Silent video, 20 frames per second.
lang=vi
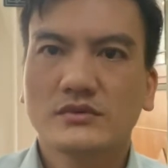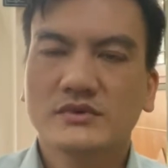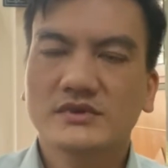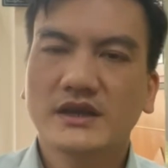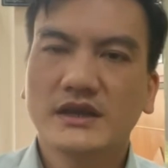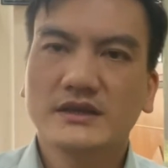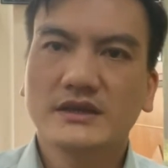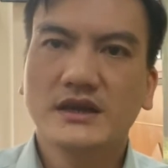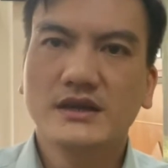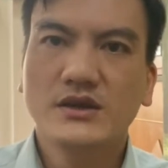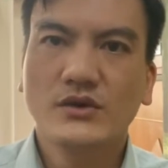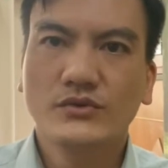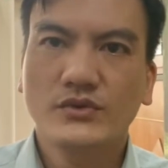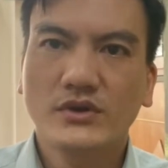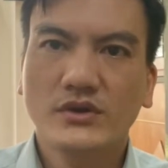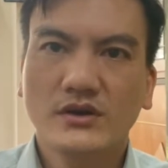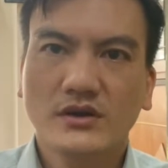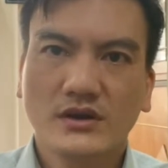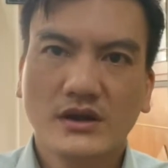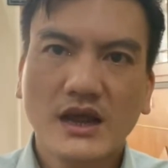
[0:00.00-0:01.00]
xảy ra điều
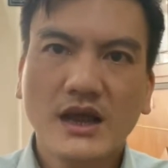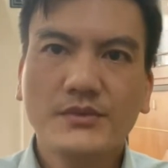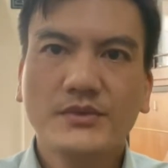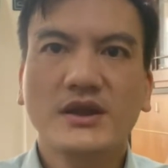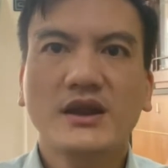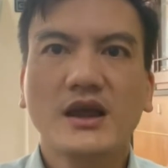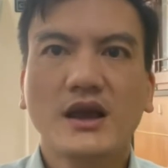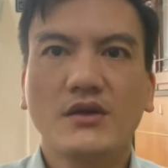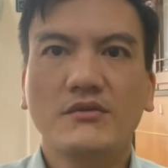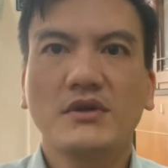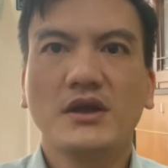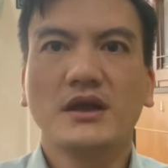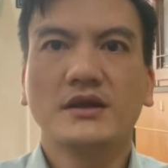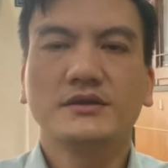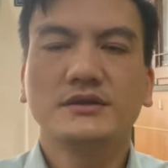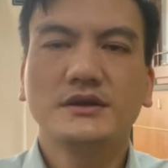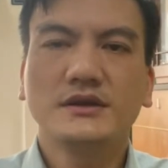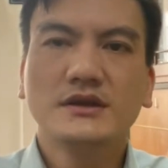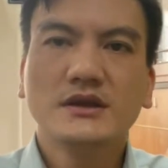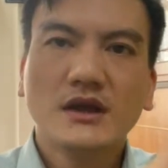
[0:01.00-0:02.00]
tiêu cực làm thế nào để
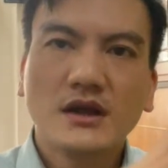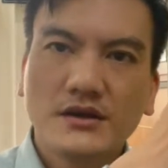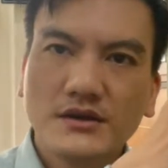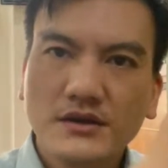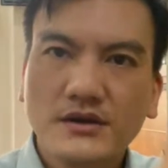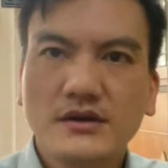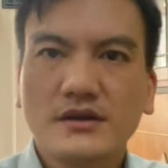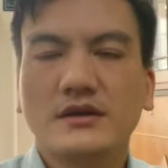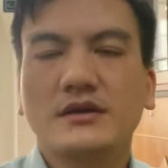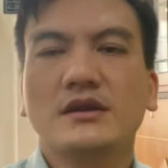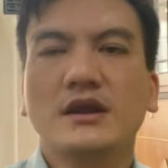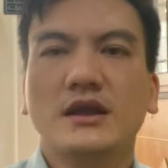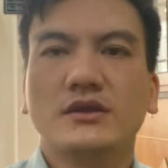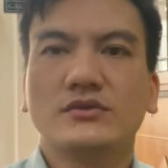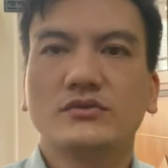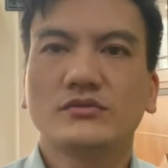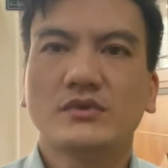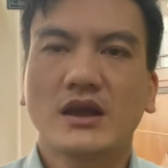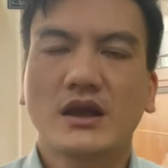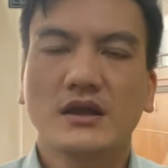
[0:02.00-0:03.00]
gì để
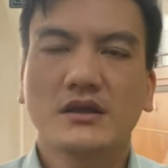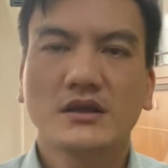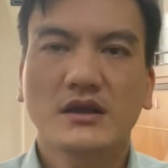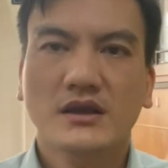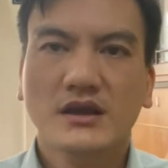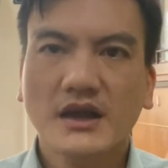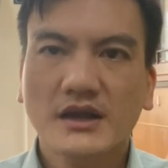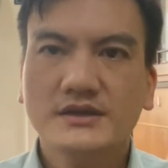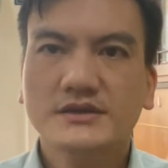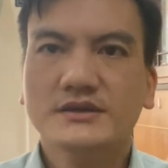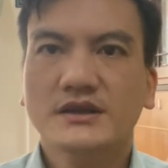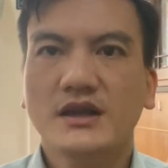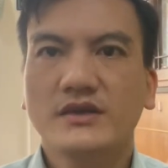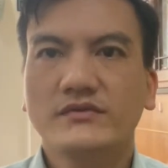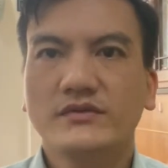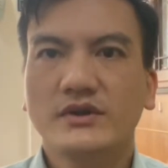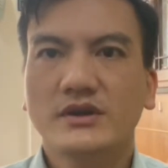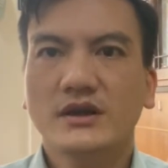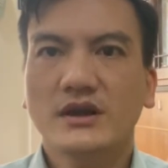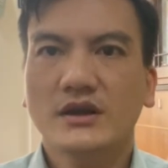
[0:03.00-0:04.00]
chúng ta cạnh tranh
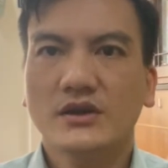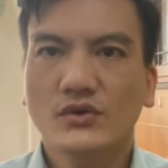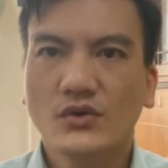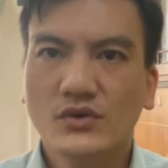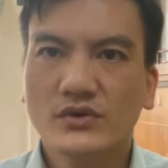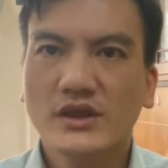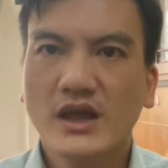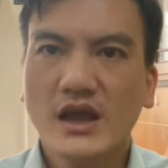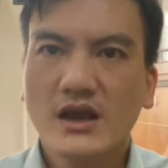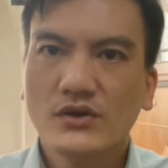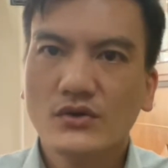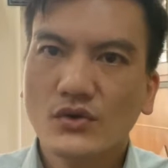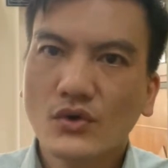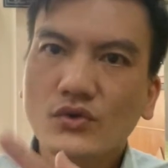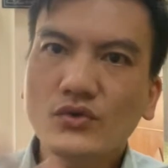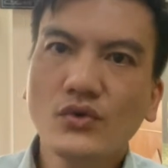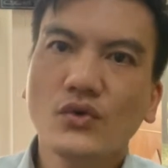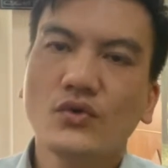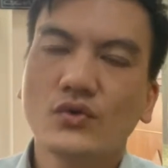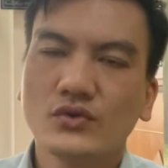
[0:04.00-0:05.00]
với các đối tác
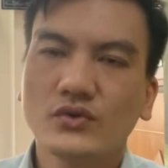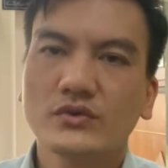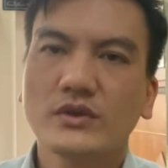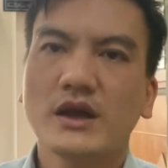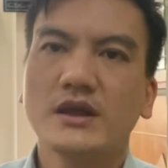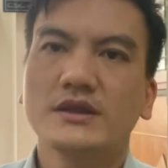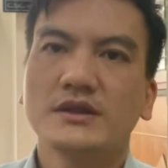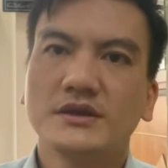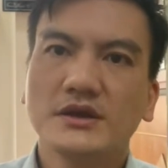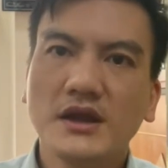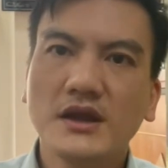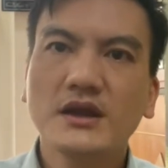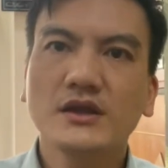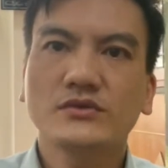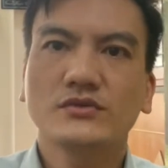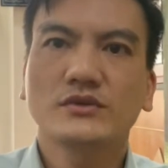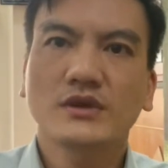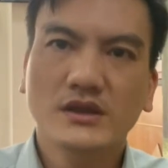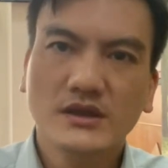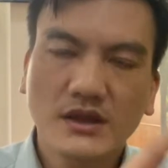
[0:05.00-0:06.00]
đối thủ của chúng ta thì đấy là
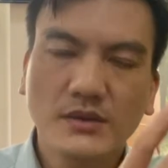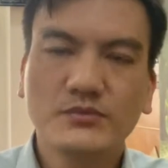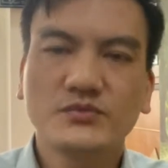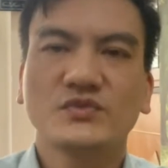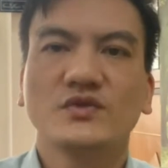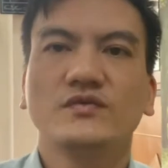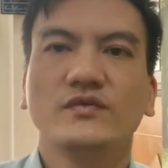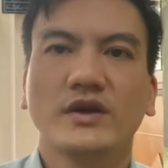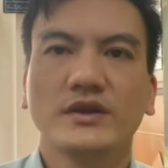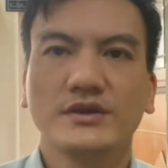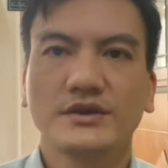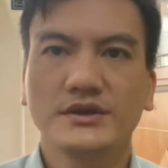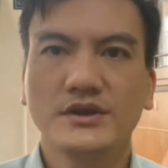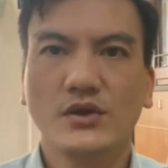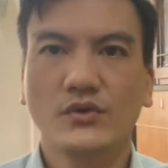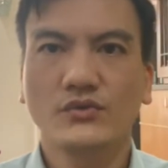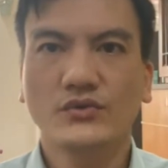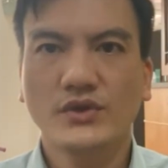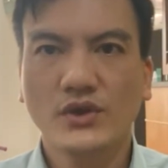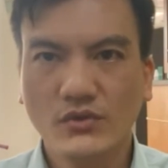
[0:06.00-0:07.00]
chúng ta tập trung vào những
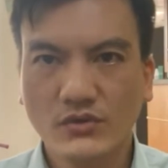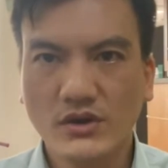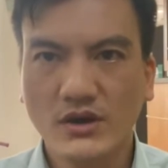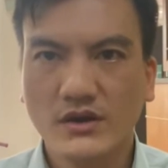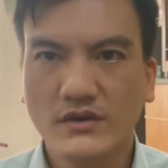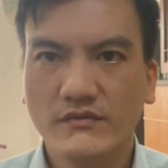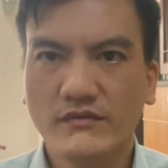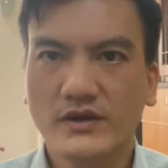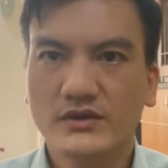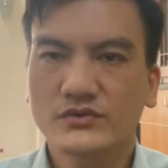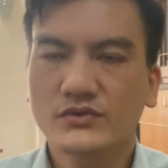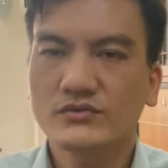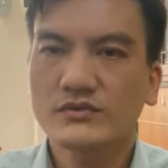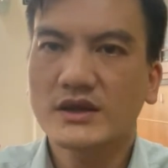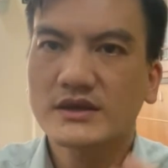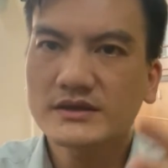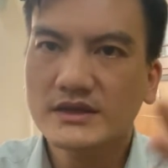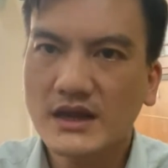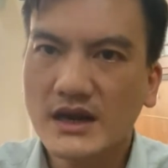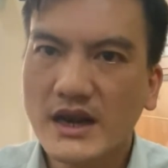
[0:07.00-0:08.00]
điều tiêu cực và chúng
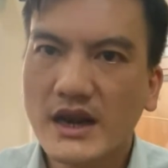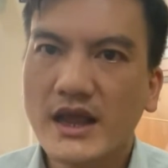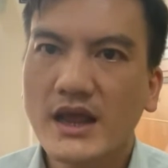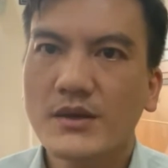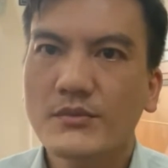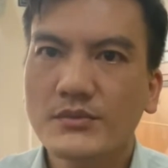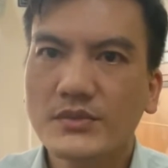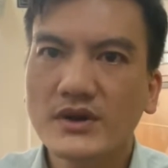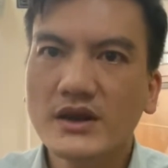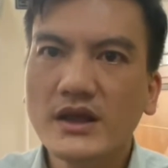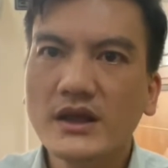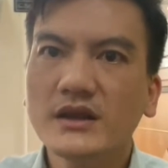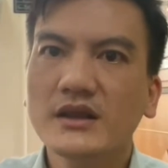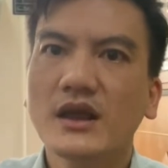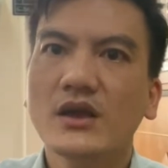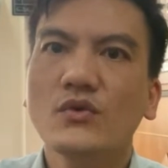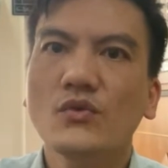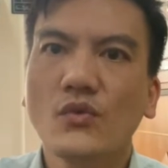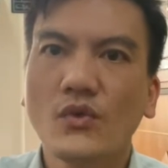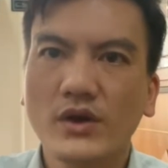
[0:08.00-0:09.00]
ta sẽ đem đến
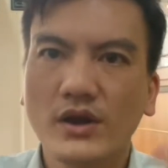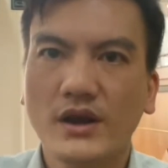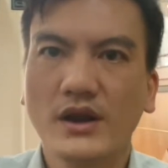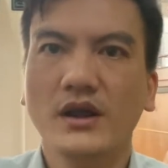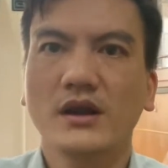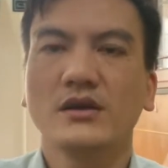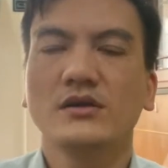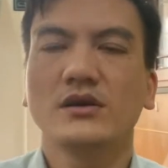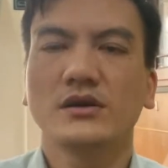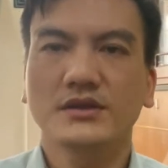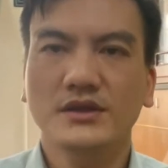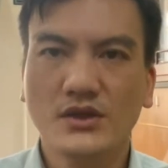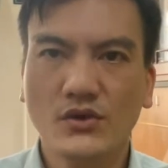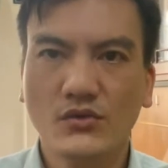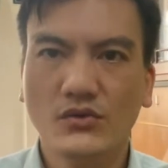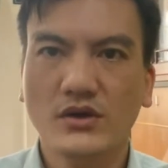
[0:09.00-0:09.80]
cái nguồn năng lượng tiêu